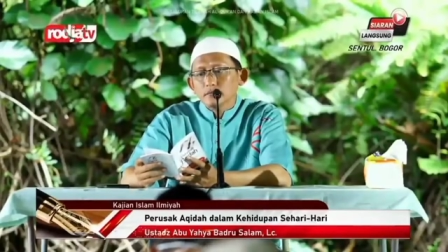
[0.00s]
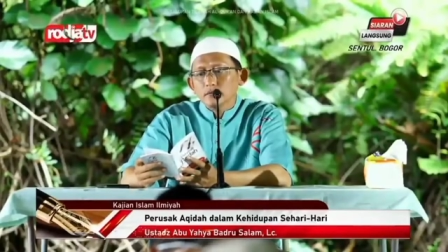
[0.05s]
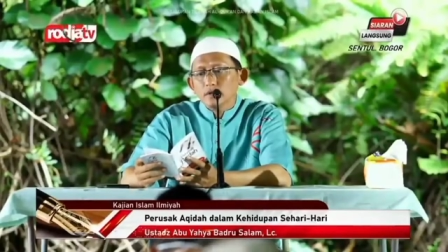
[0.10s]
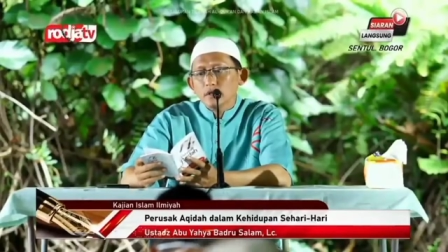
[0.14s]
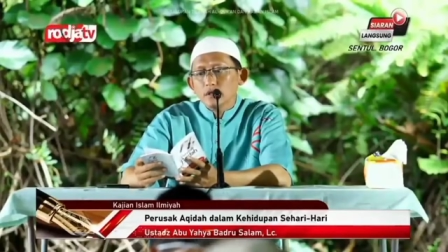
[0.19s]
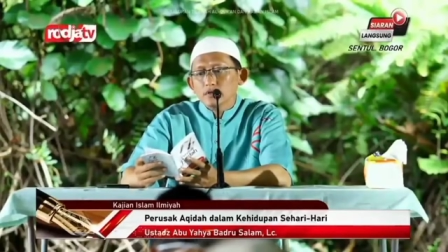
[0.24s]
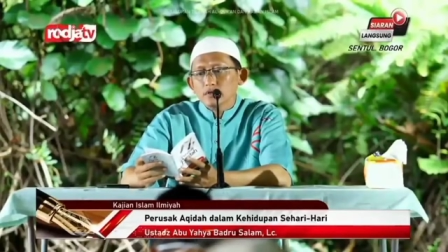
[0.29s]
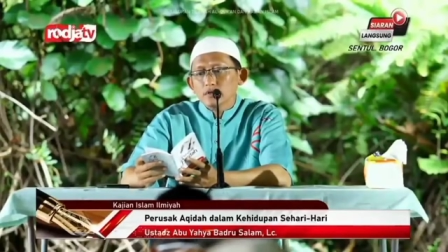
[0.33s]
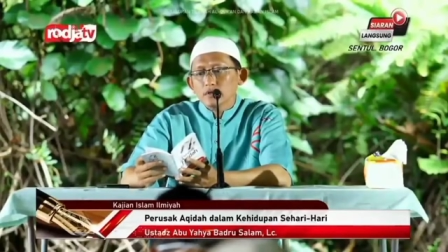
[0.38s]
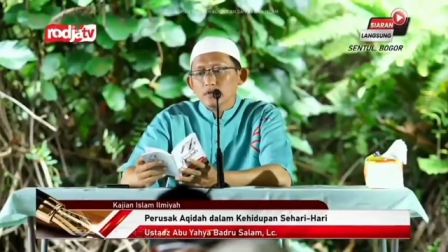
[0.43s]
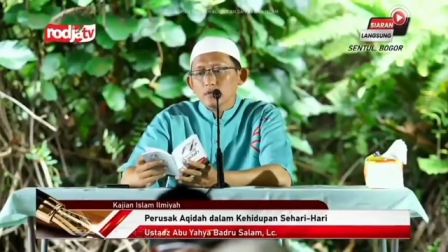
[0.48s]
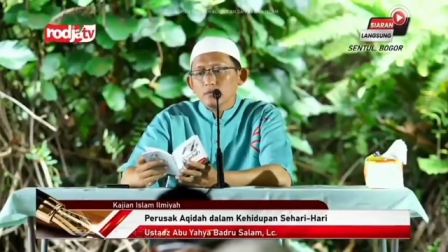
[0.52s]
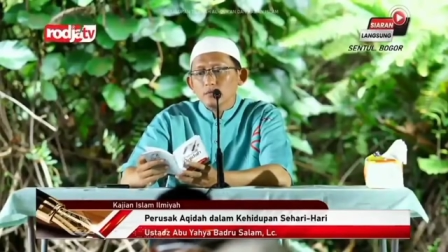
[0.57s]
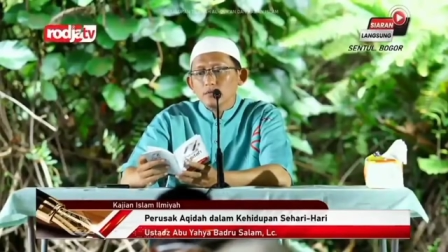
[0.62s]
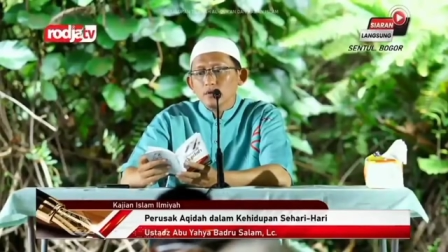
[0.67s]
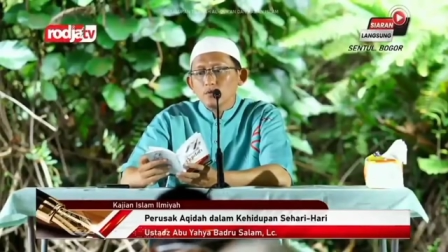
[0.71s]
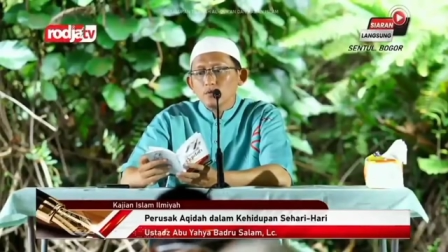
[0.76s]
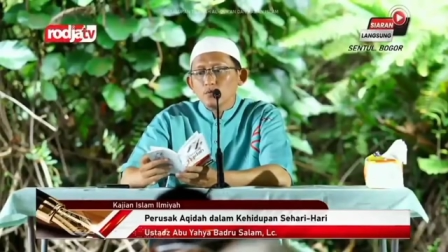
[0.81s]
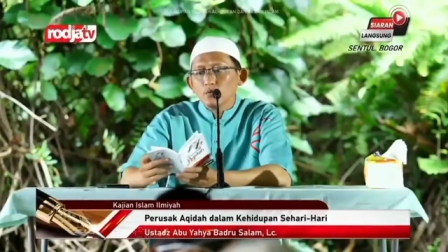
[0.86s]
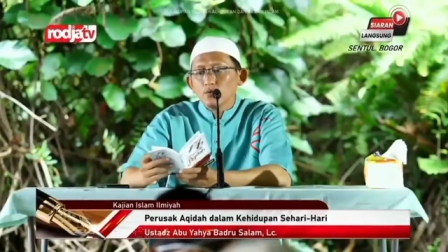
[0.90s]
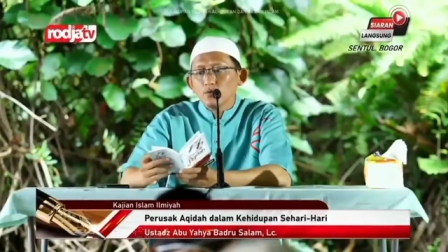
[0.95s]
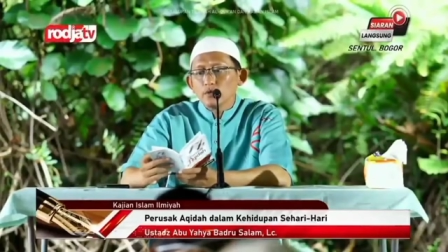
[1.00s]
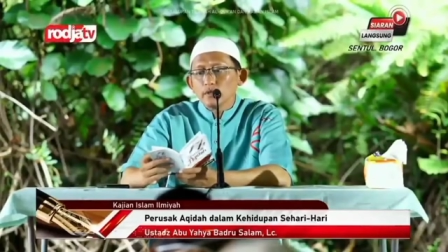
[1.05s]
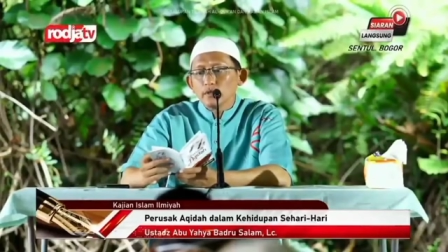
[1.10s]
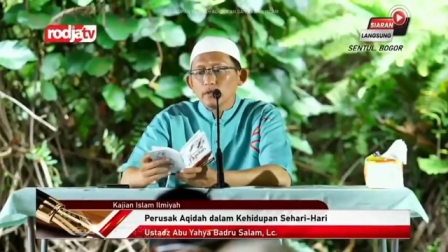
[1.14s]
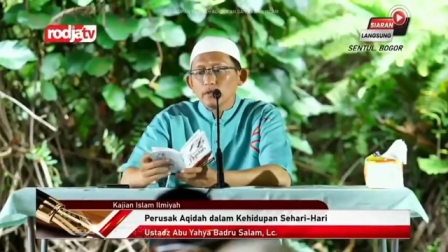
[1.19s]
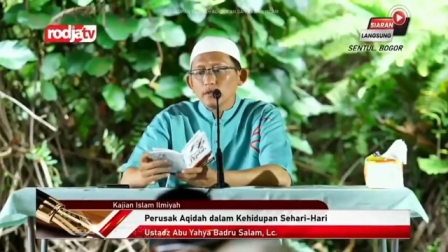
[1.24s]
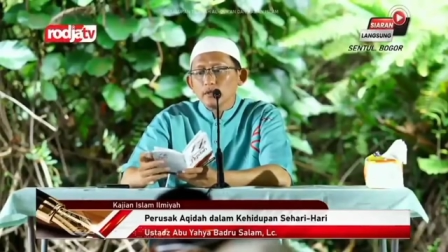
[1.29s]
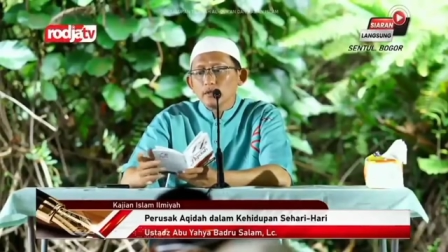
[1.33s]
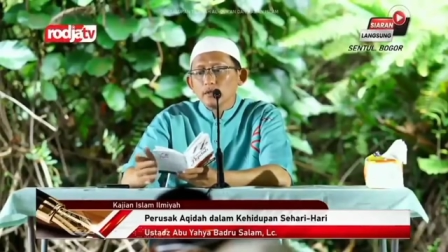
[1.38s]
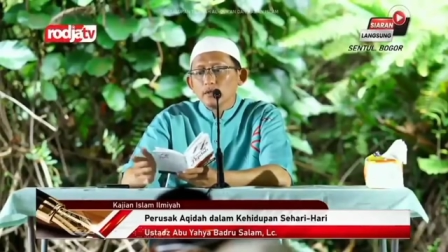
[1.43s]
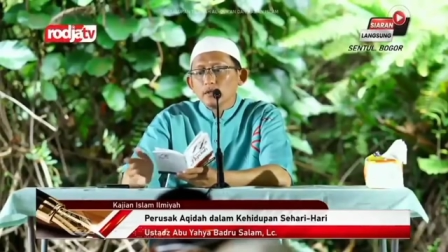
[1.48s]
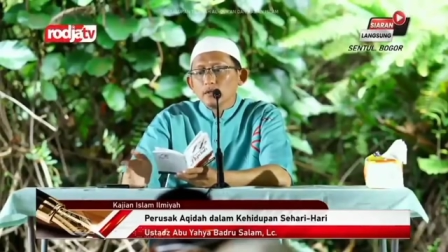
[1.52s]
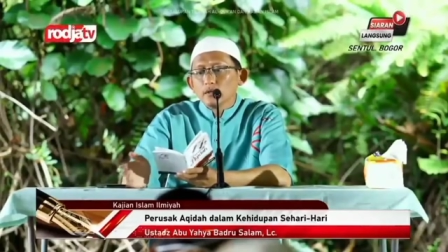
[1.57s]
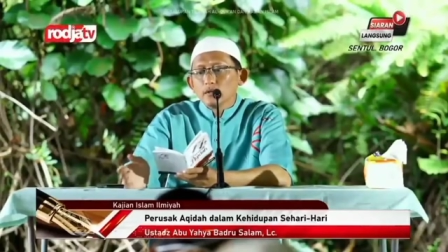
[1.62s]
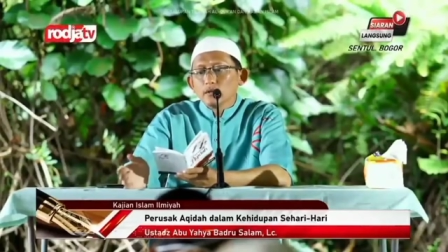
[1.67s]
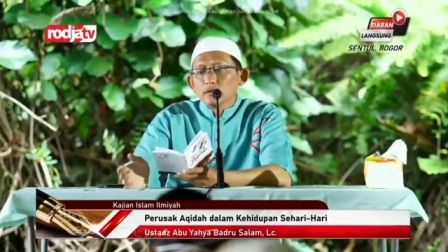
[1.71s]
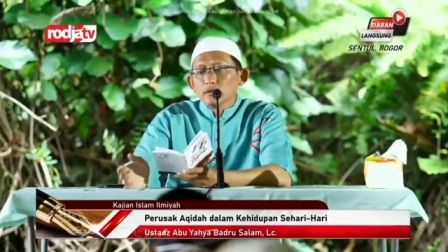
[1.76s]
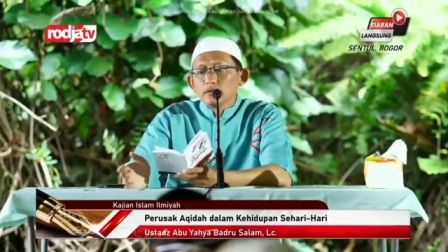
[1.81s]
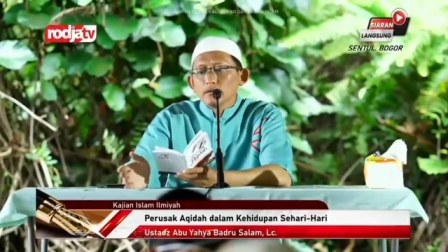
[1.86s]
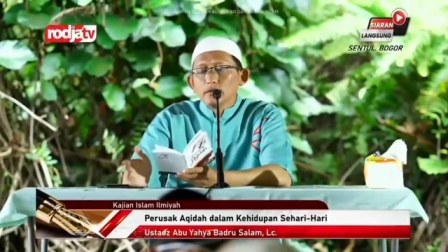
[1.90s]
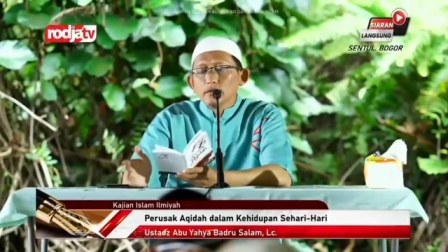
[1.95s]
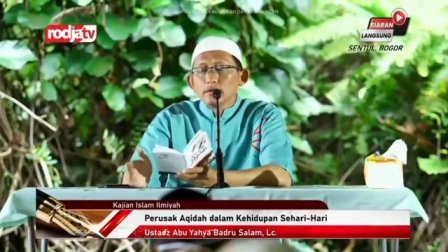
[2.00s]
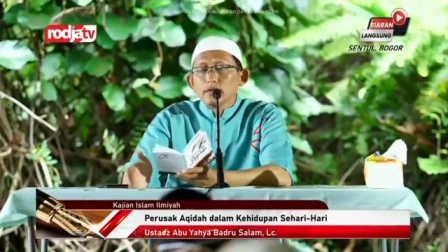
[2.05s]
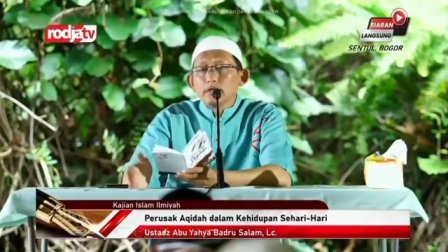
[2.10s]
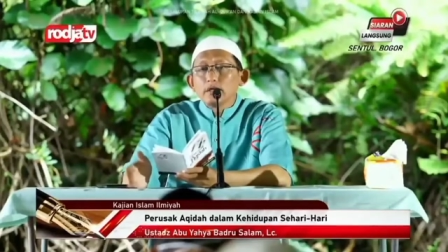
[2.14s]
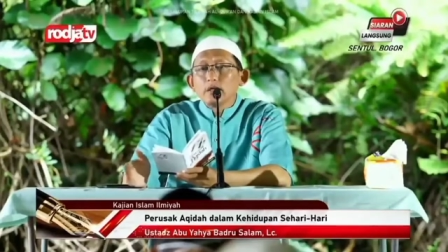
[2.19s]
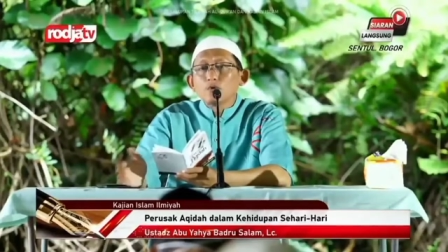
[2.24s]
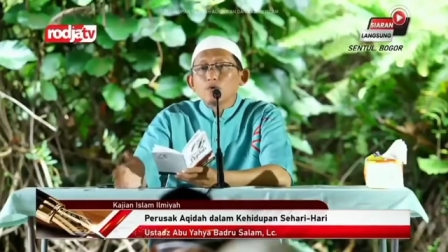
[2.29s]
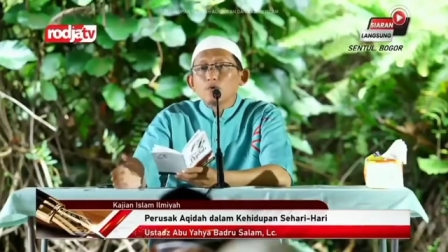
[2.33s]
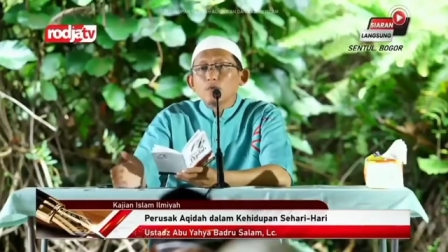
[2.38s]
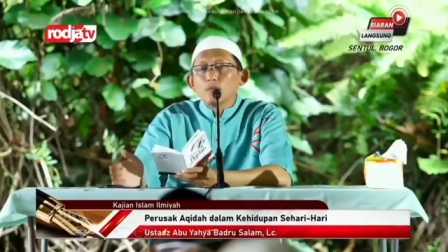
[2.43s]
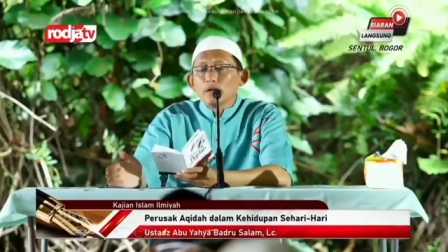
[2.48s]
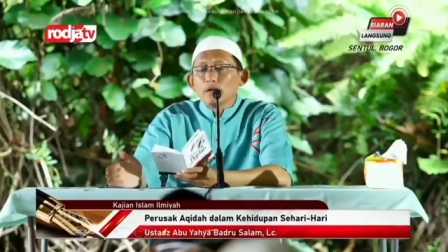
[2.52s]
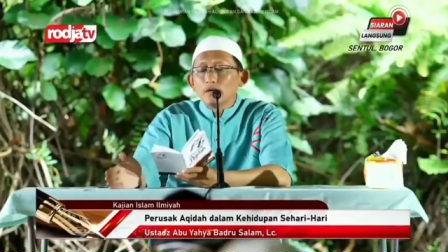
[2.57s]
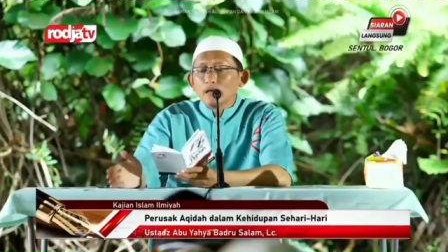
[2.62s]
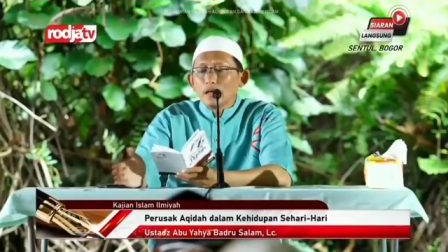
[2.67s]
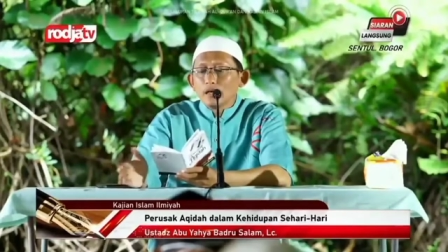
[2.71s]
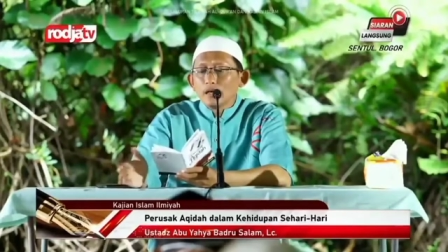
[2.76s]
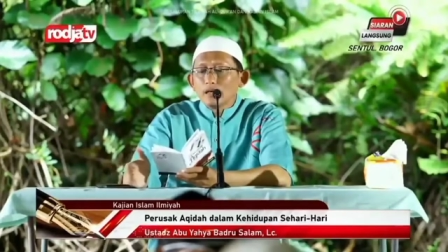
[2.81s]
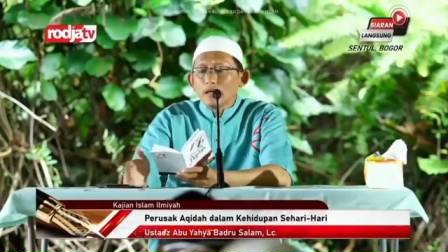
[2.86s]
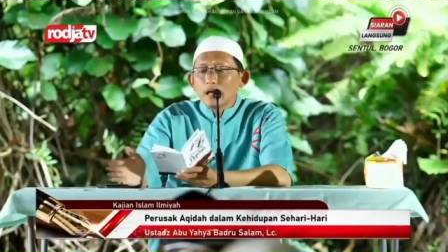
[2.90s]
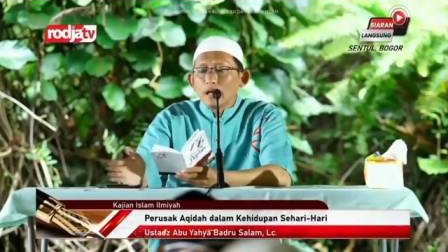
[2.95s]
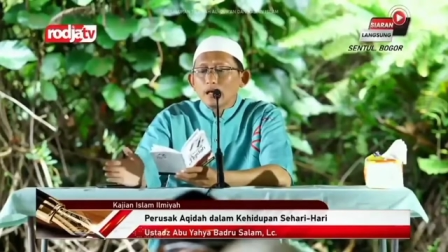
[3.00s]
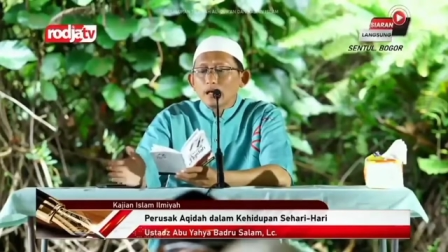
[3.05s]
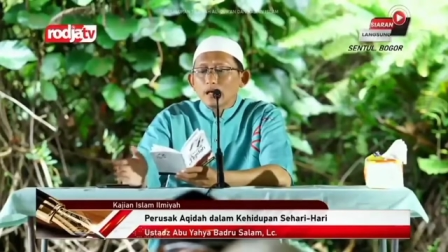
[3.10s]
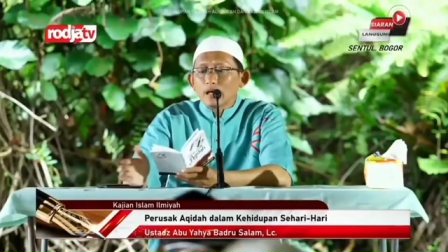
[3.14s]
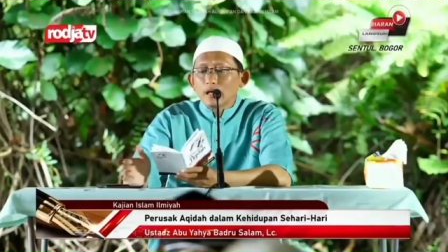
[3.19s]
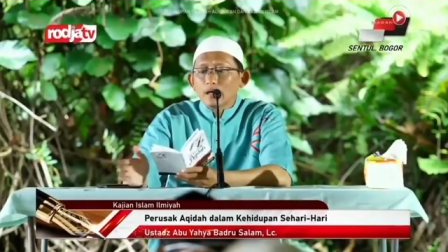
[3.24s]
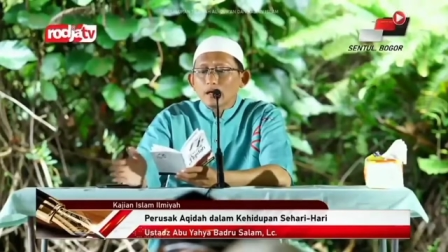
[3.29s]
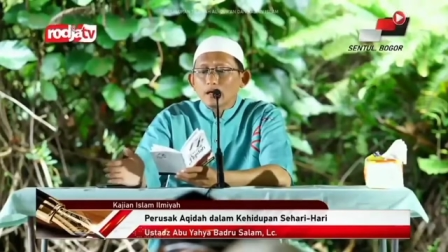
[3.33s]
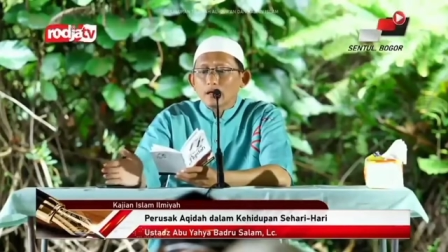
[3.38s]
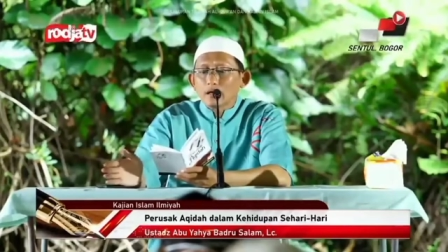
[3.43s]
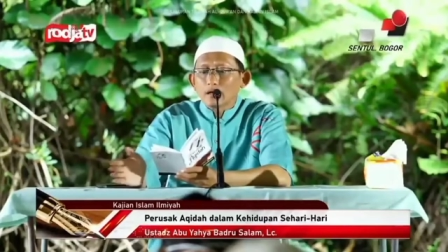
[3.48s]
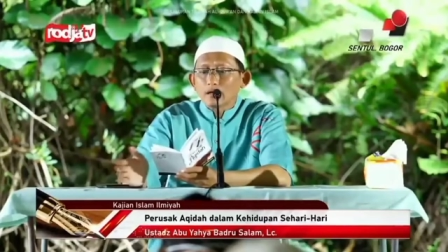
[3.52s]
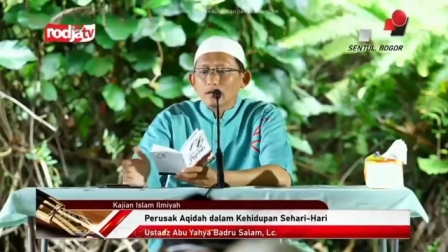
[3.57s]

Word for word: Dengan cara melemuri dinding rumah dengan darah.